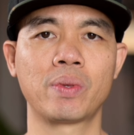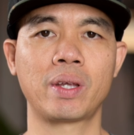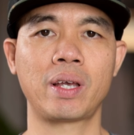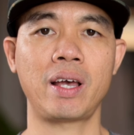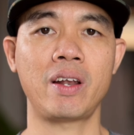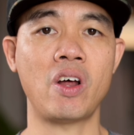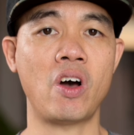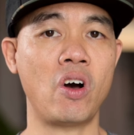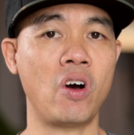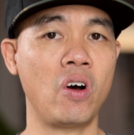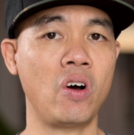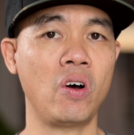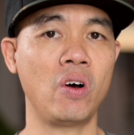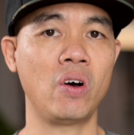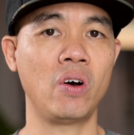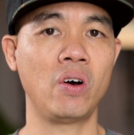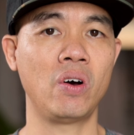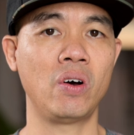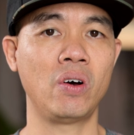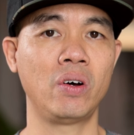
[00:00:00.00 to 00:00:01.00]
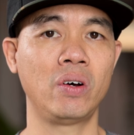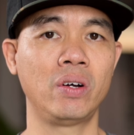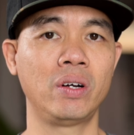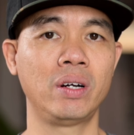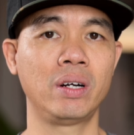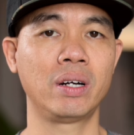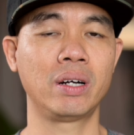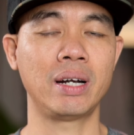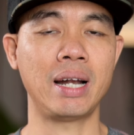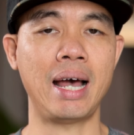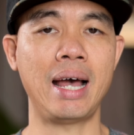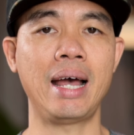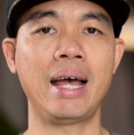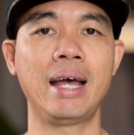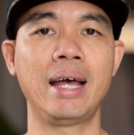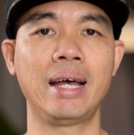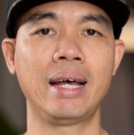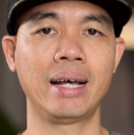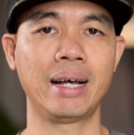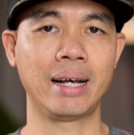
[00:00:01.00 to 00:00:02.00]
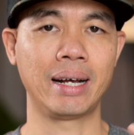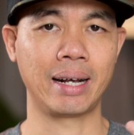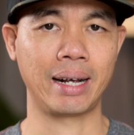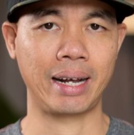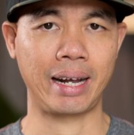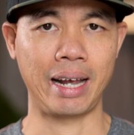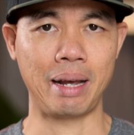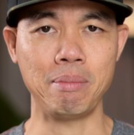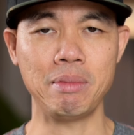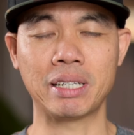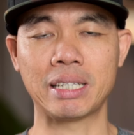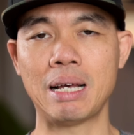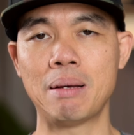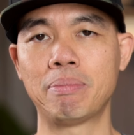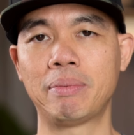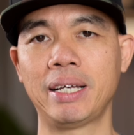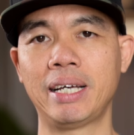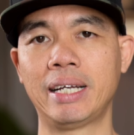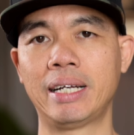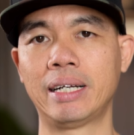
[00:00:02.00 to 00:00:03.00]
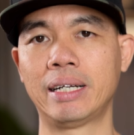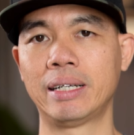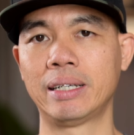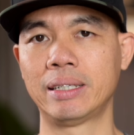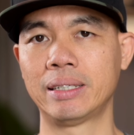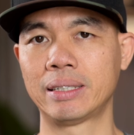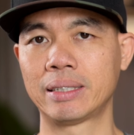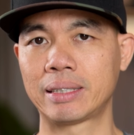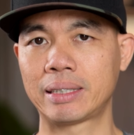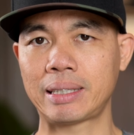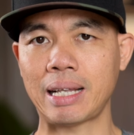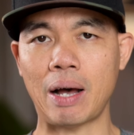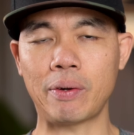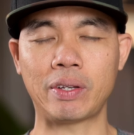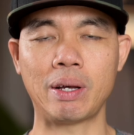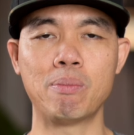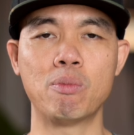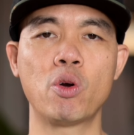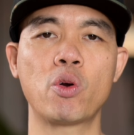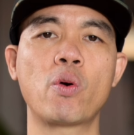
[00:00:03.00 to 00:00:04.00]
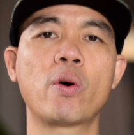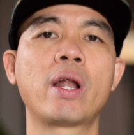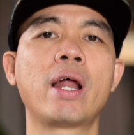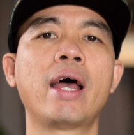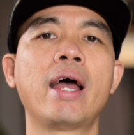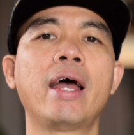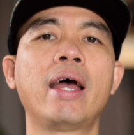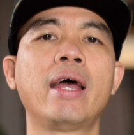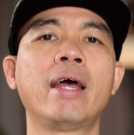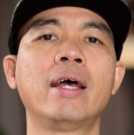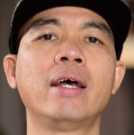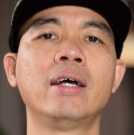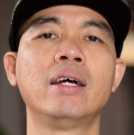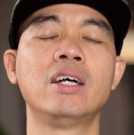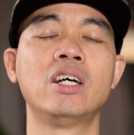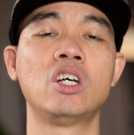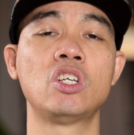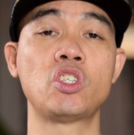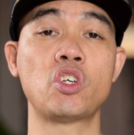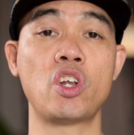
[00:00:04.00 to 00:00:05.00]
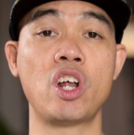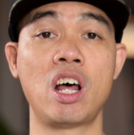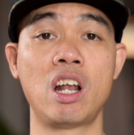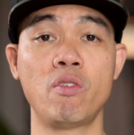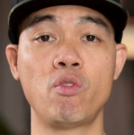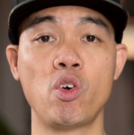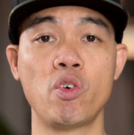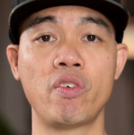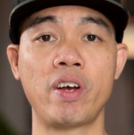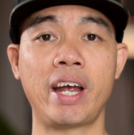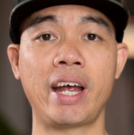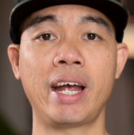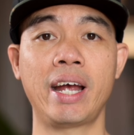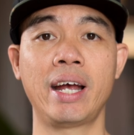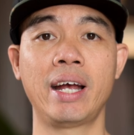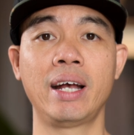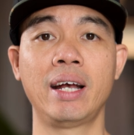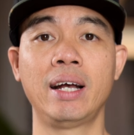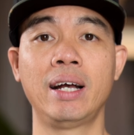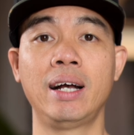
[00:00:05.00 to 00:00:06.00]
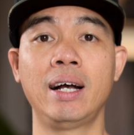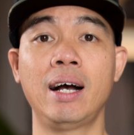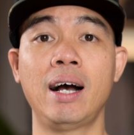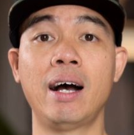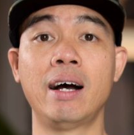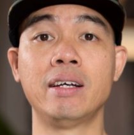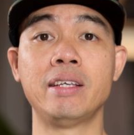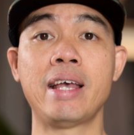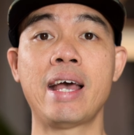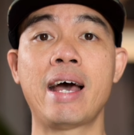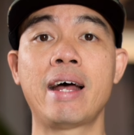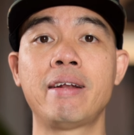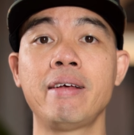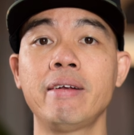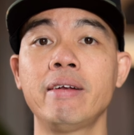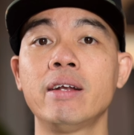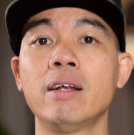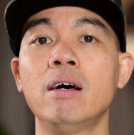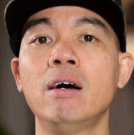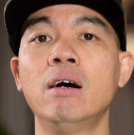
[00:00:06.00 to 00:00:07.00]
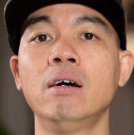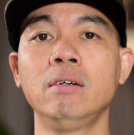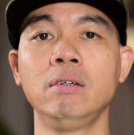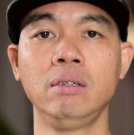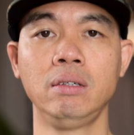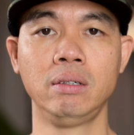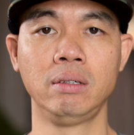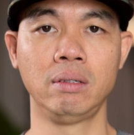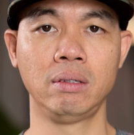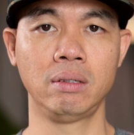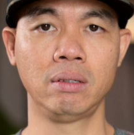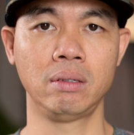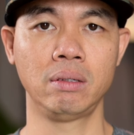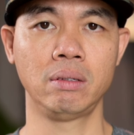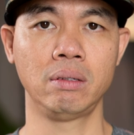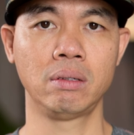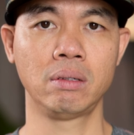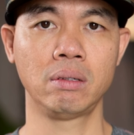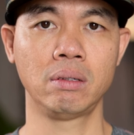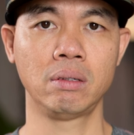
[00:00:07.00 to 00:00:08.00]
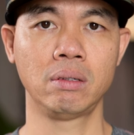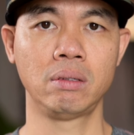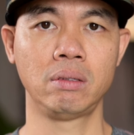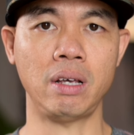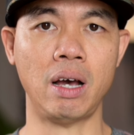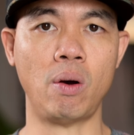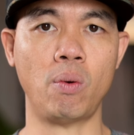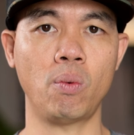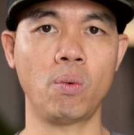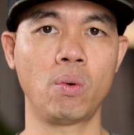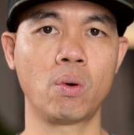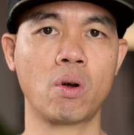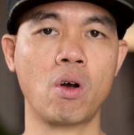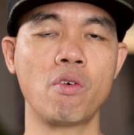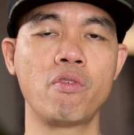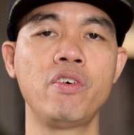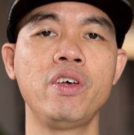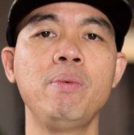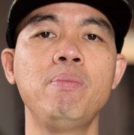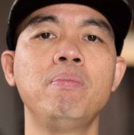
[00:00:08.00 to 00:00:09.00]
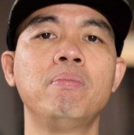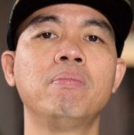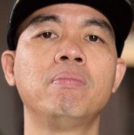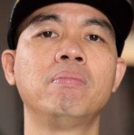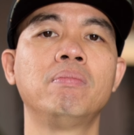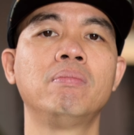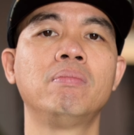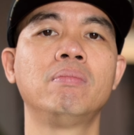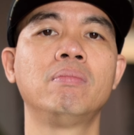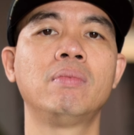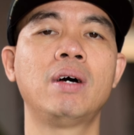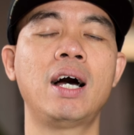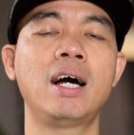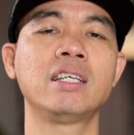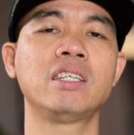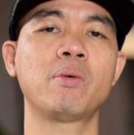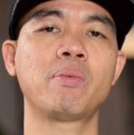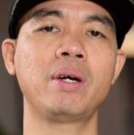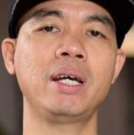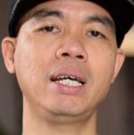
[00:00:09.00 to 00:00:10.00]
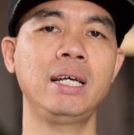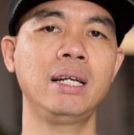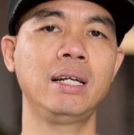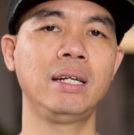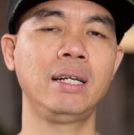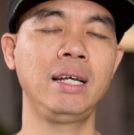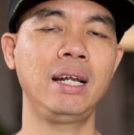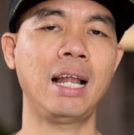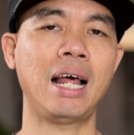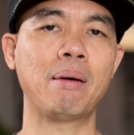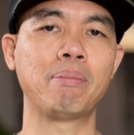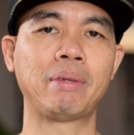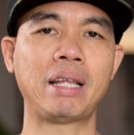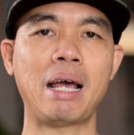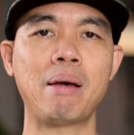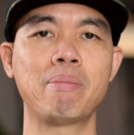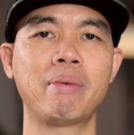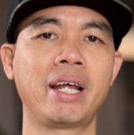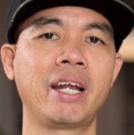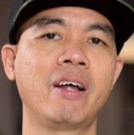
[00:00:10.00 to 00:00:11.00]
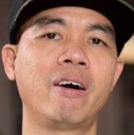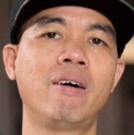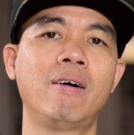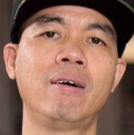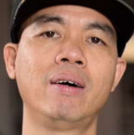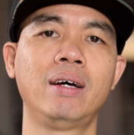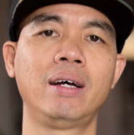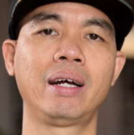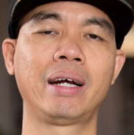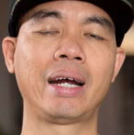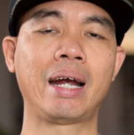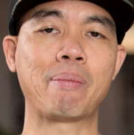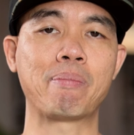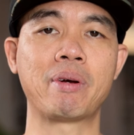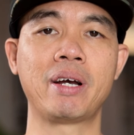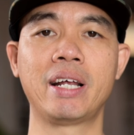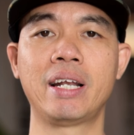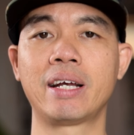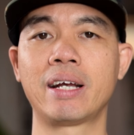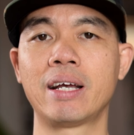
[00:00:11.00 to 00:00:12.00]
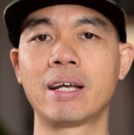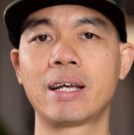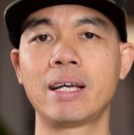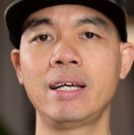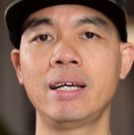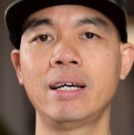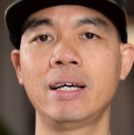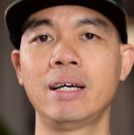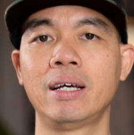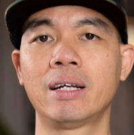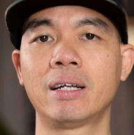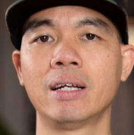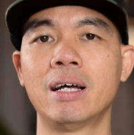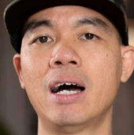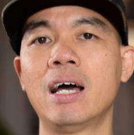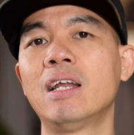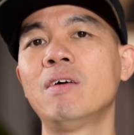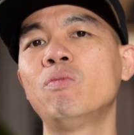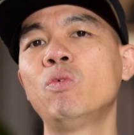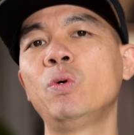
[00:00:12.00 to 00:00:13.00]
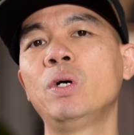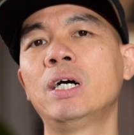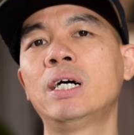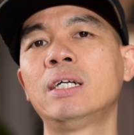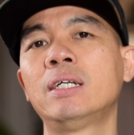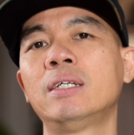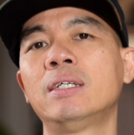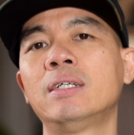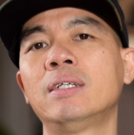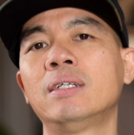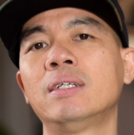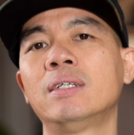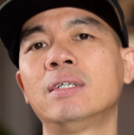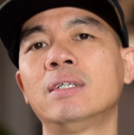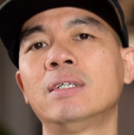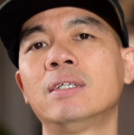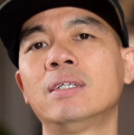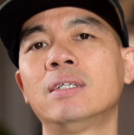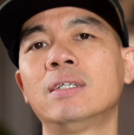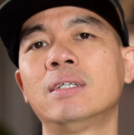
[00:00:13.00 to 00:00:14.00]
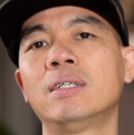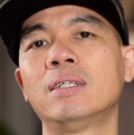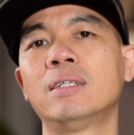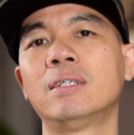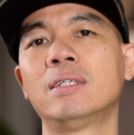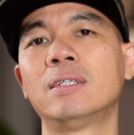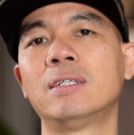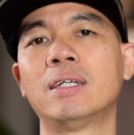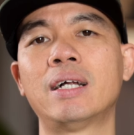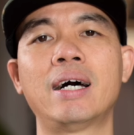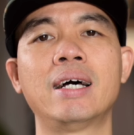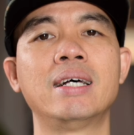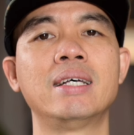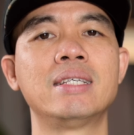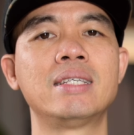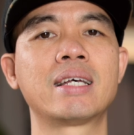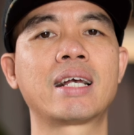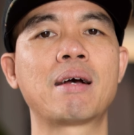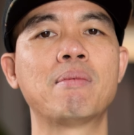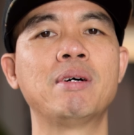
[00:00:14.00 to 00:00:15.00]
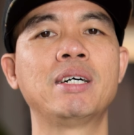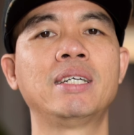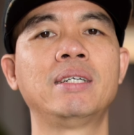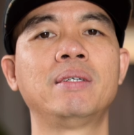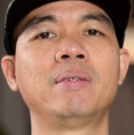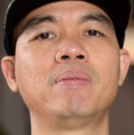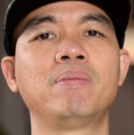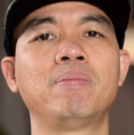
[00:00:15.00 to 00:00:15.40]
cái đó để kiếm được thêm tiền tạo thêm mối quan hệ cho đời nó vui vẻ ở nhà riết hư nhậu coi phim ha trong khi đi làm thêm này nọ gặp người này người kia đời nó vui hơn rồi xin cảm ơn